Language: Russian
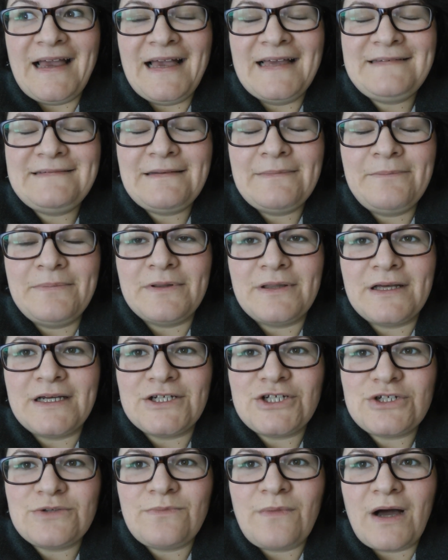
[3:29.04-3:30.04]
Это был
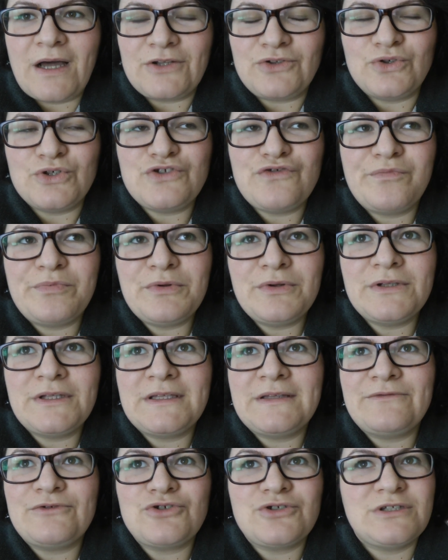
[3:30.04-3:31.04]
кошмар. То есть вплоть
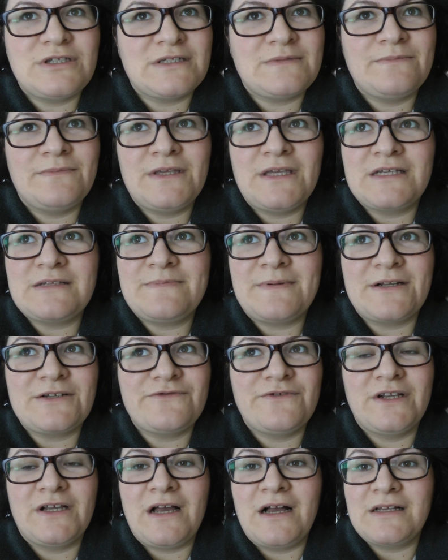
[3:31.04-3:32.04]
до того, что меня
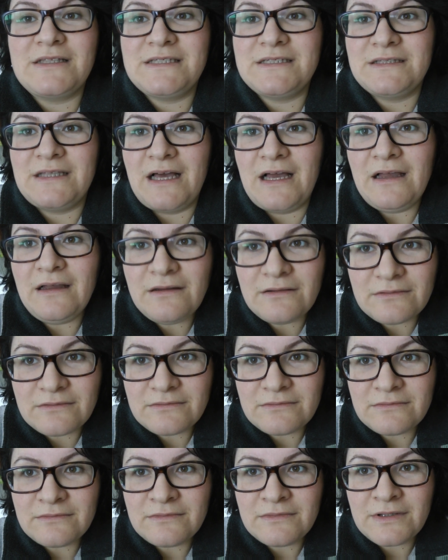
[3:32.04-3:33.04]
спрашивали, как дела,
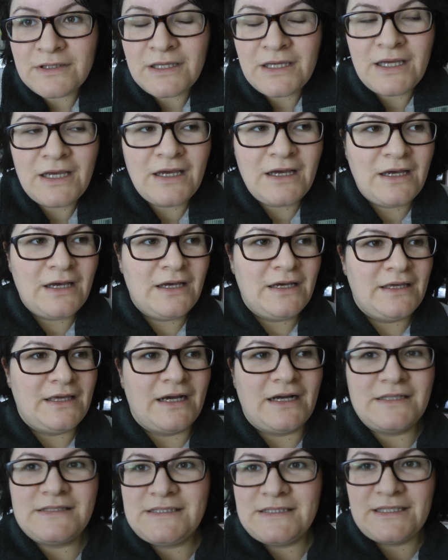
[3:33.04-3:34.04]

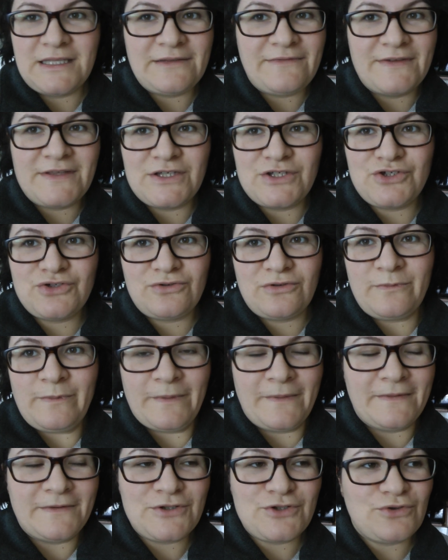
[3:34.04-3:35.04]
я хотела ответить
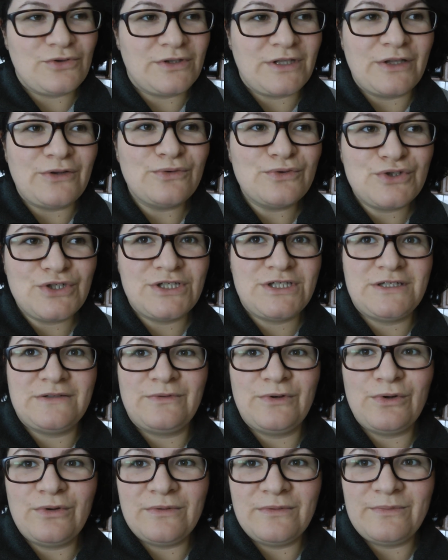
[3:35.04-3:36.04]
что, что-то лучше,
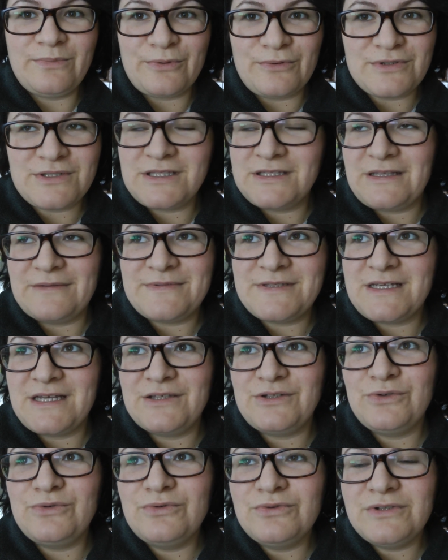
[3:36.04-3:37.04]
чем просто там
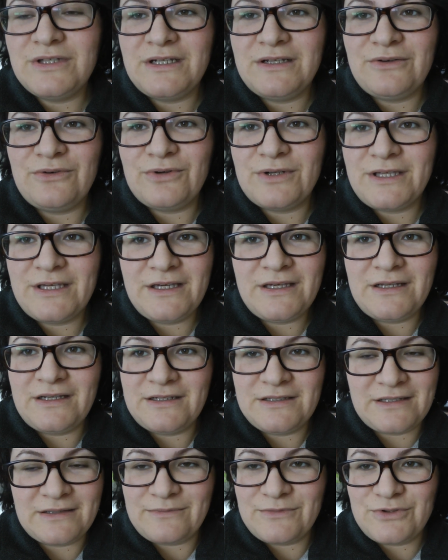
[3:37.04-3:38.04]
сказать good или окей,
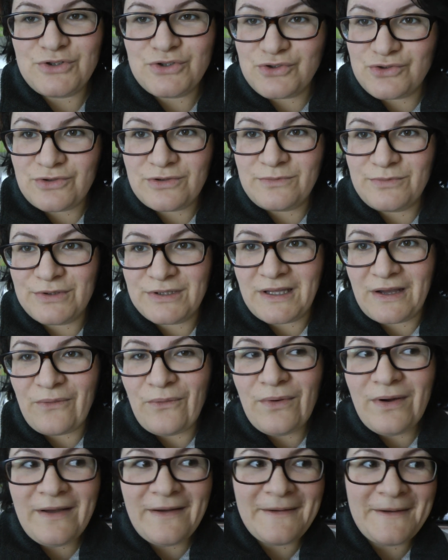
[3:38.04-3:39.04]
okay, или там еще что-нибудь
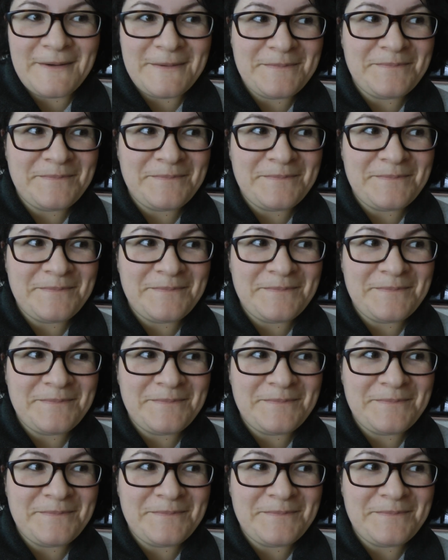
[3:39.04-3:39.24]
такое.